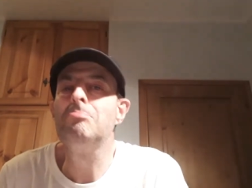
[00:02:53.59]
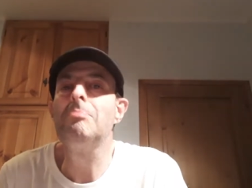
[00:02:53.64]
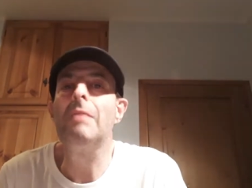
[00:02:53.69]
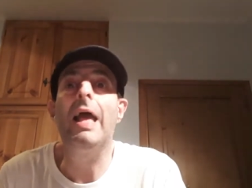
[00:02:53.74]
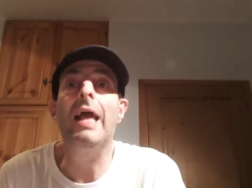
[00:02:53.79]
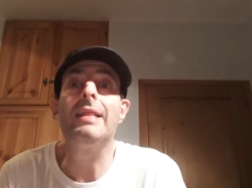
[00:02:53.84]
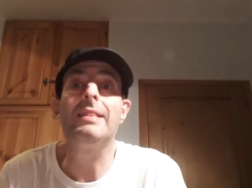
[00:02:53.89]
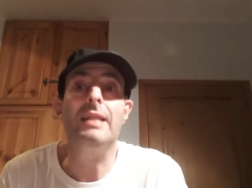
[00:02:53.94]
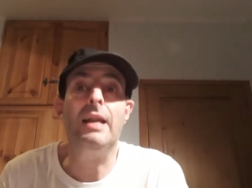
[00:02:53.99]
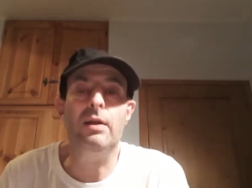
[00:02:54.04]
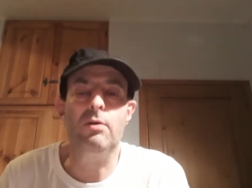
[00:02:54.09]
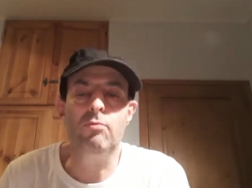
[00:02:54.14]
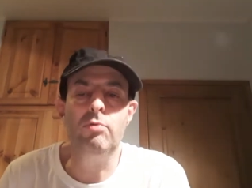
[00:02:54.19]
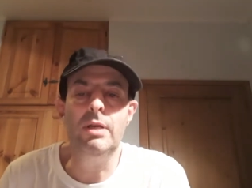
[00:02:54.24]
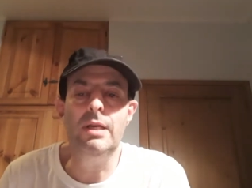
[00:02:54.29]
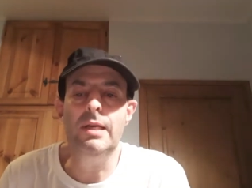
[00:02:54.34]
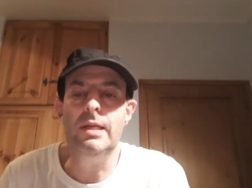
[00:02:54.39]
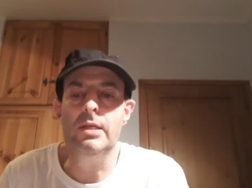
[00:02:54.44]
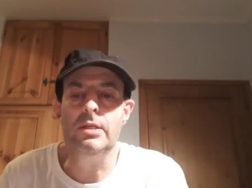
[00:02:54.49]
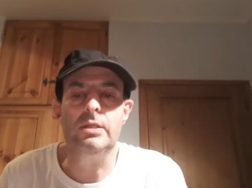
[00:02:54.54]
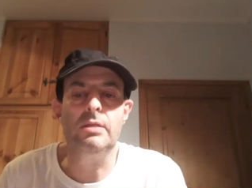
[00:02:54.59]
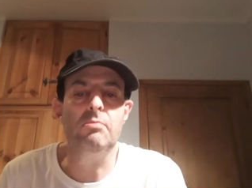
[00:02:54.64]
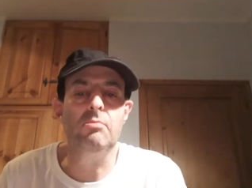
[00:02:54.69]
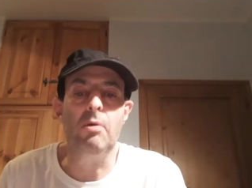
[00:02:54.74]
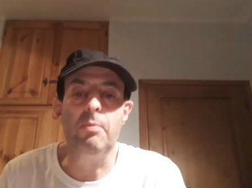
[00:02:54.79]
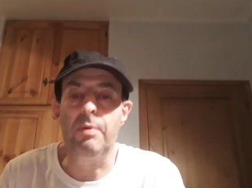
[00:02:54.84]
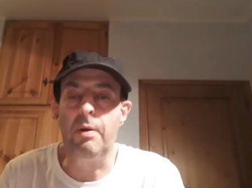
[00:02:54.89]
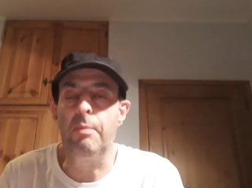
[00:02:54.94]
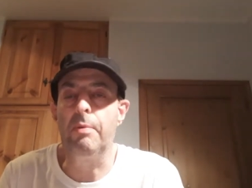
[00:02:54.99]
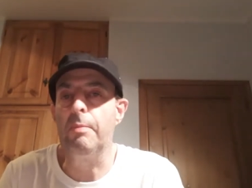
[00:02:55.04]
eh, è
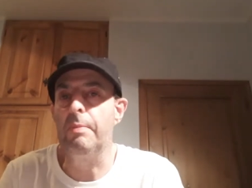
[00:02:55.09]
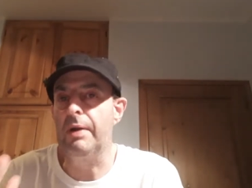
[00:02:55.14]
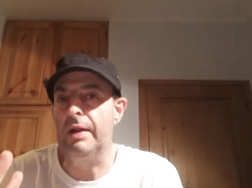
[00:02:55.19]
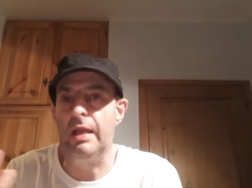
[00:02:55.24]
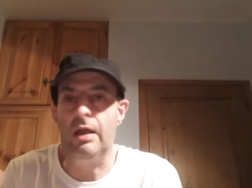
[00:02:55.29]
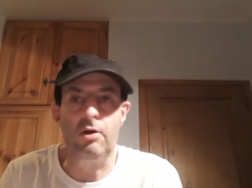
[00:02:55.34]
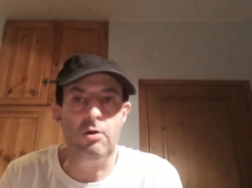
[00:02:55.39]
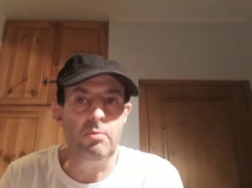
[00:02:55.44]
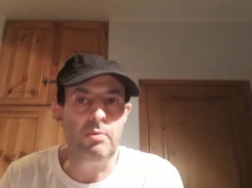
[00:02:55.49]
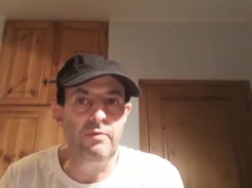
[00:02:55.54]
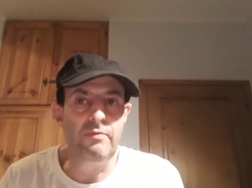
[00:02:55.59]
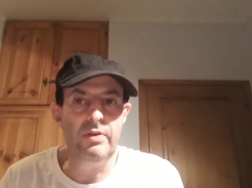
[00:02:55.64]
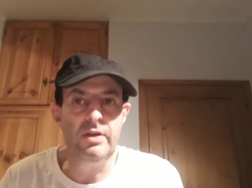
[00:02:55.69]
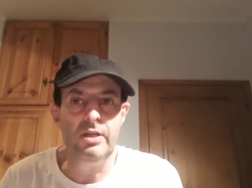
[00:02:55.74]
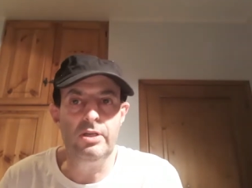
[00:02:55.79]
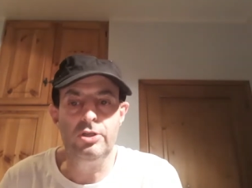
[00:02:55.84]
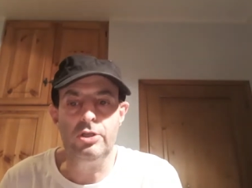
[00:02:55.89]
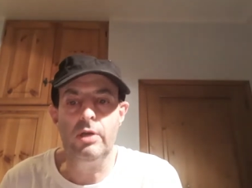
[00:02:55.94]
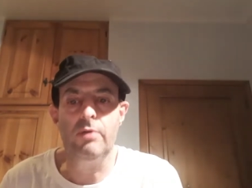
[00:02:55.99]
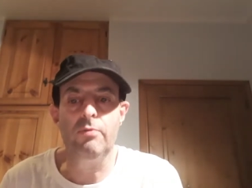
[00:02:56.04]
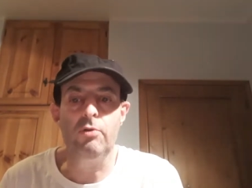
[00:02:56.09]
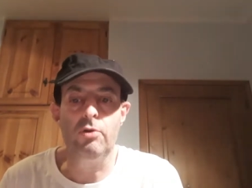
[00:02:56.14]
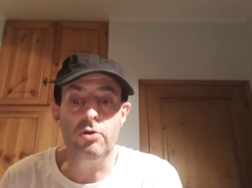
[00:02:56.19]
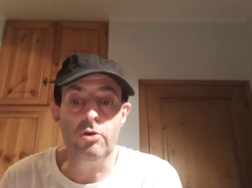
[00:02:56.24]
tranquillissimo proprio perché come vi dicevo